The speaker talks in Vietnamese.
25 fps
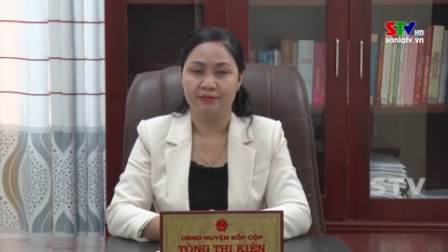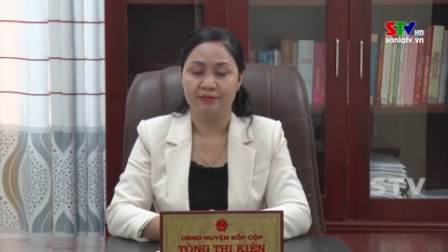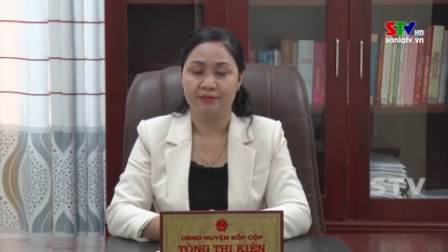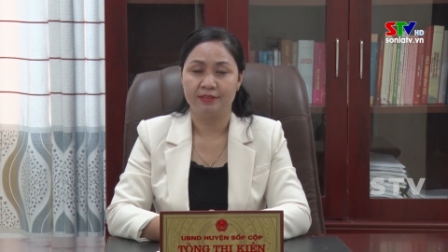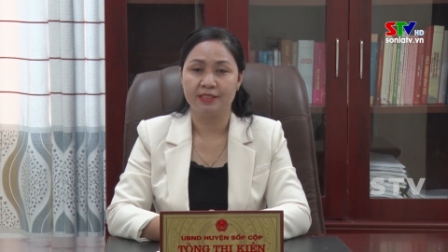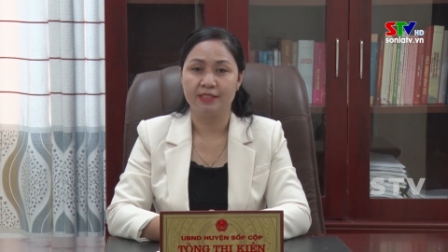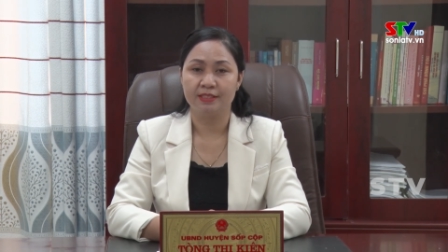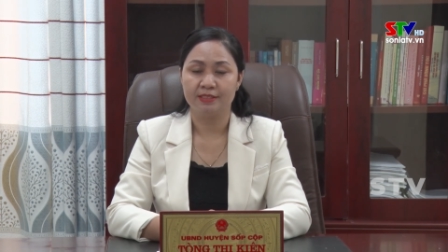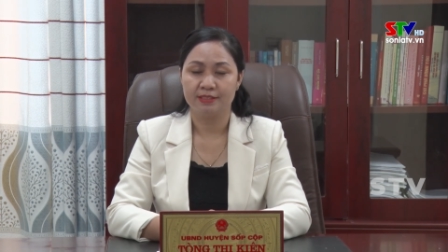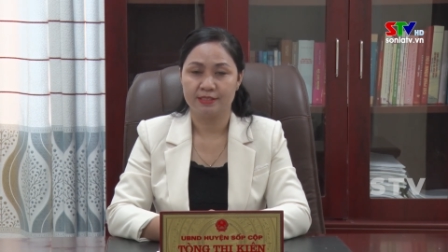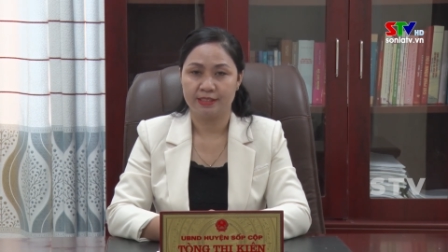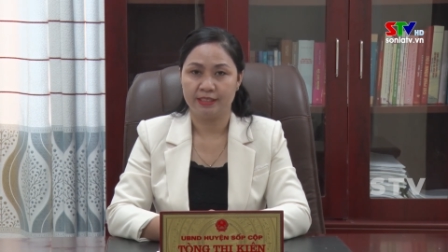
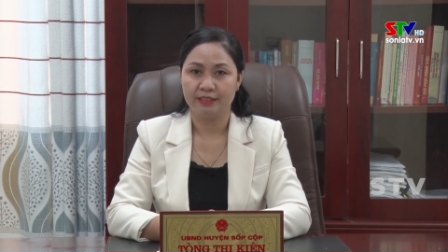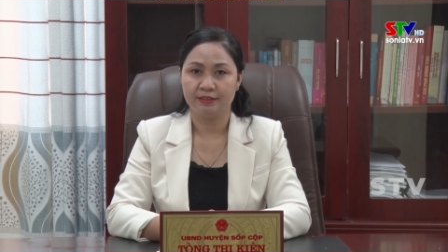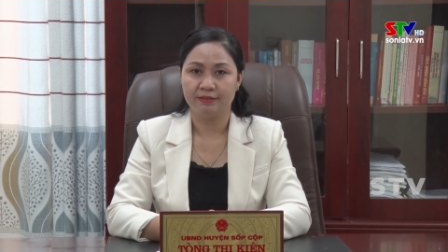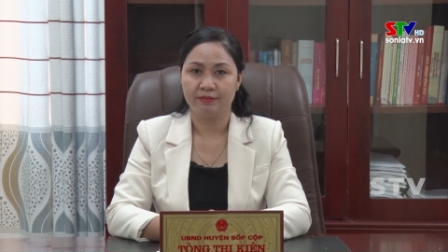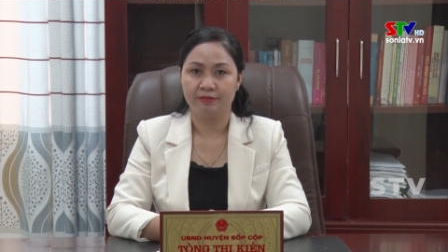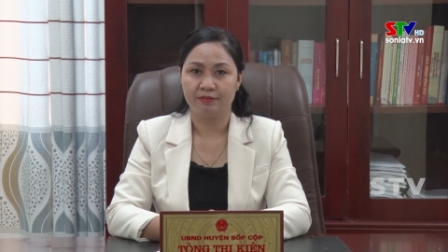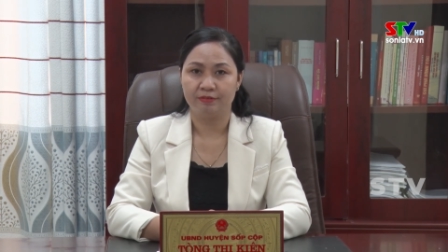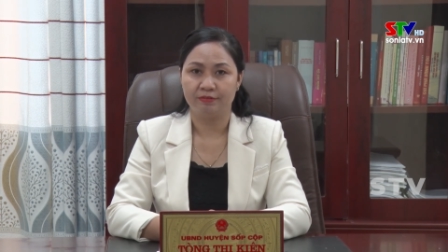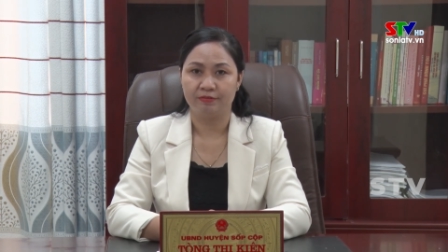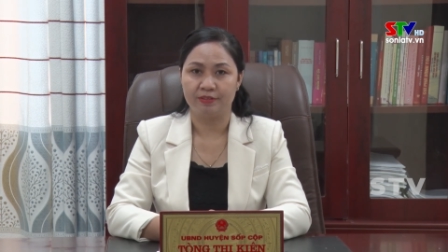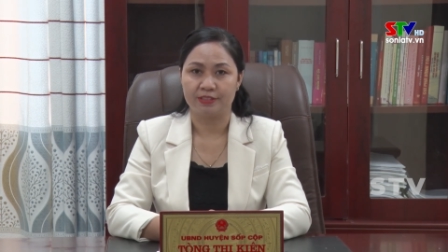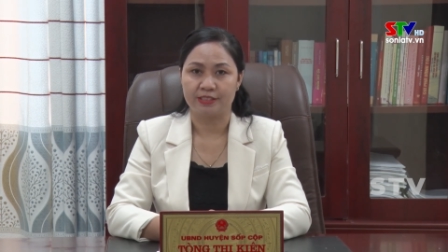chính sách
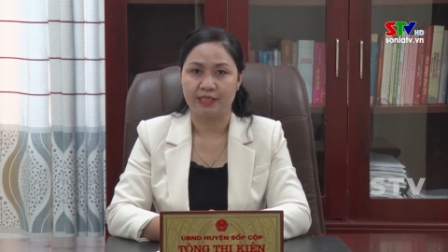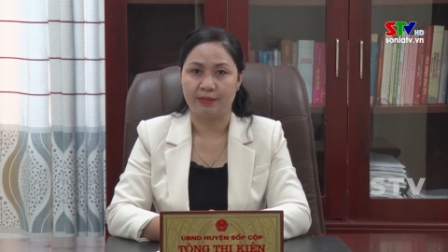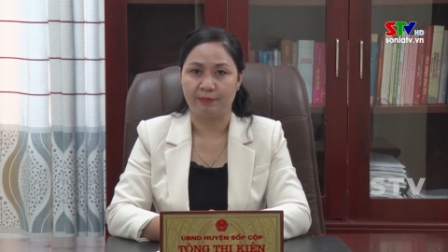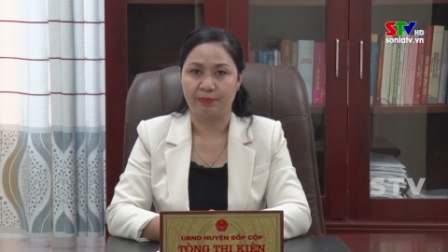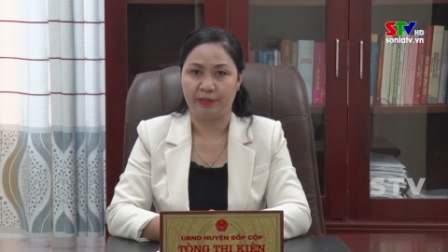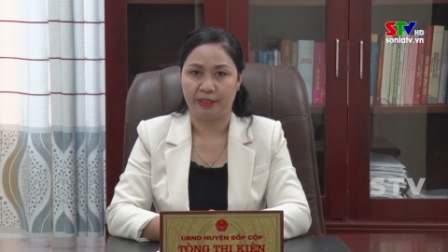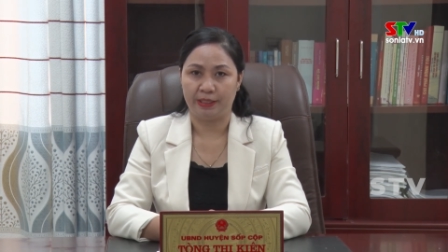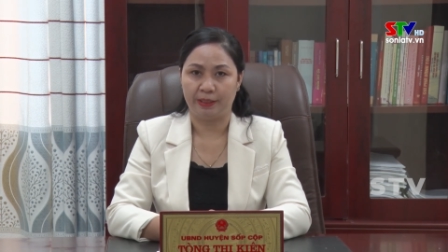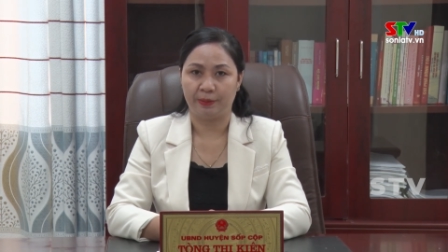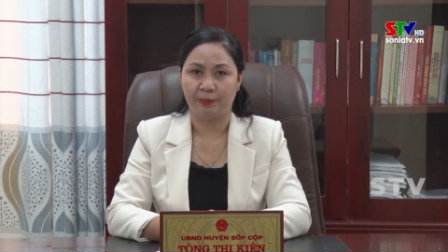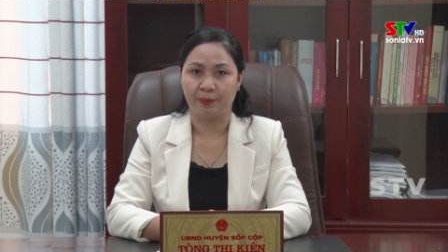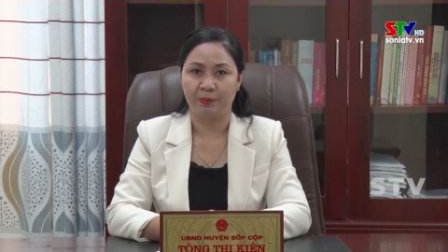về giảm
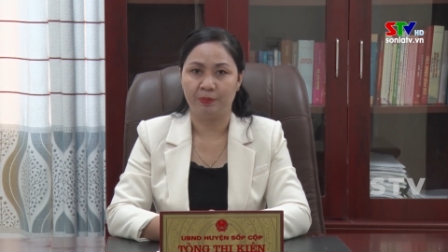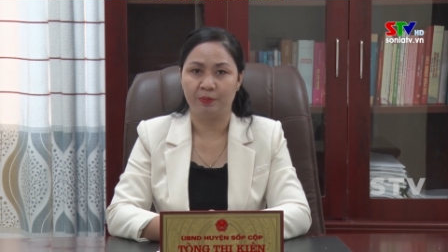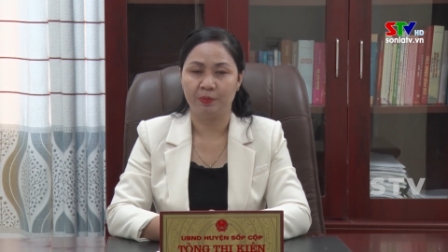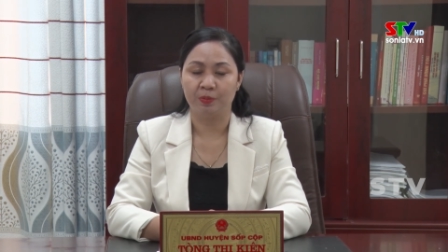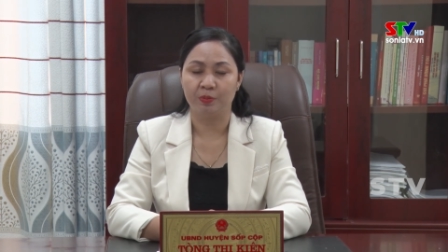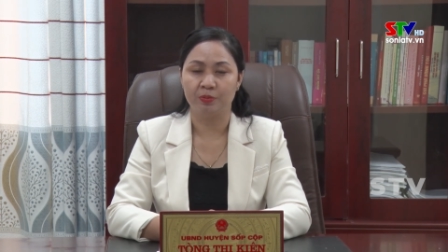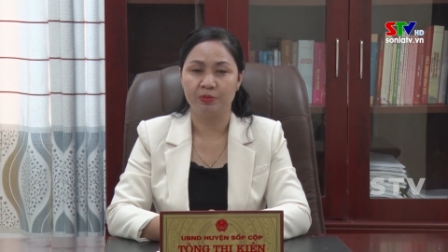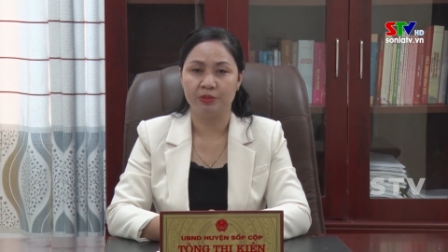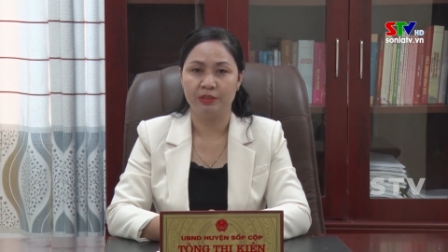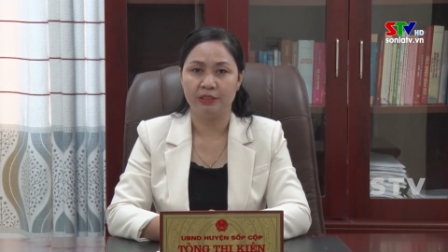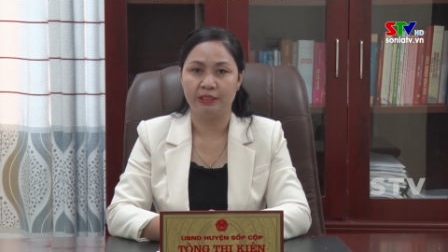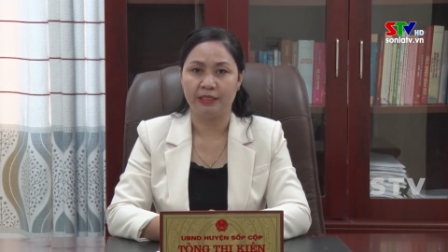nghèo
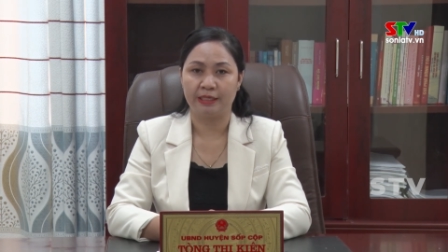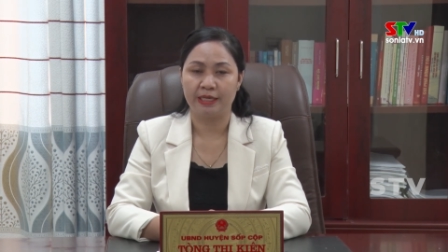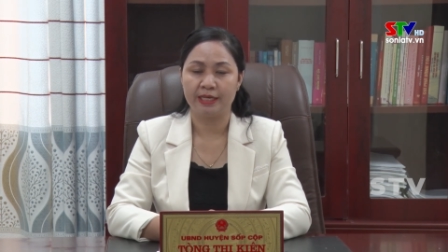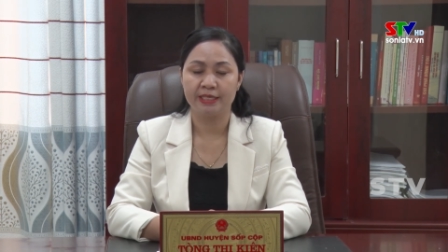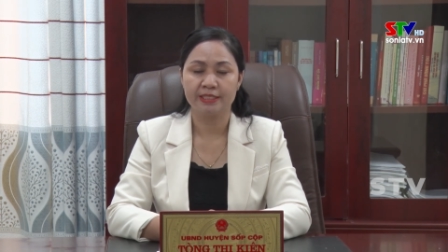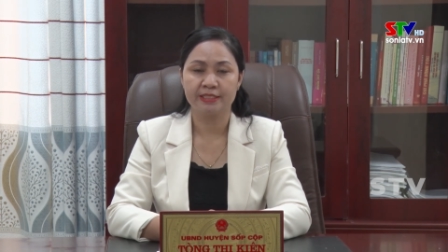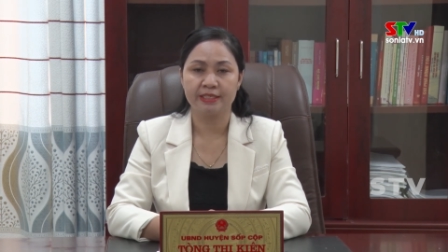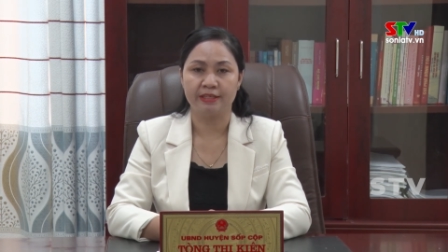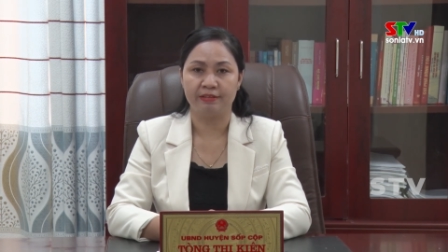cũng như là các cái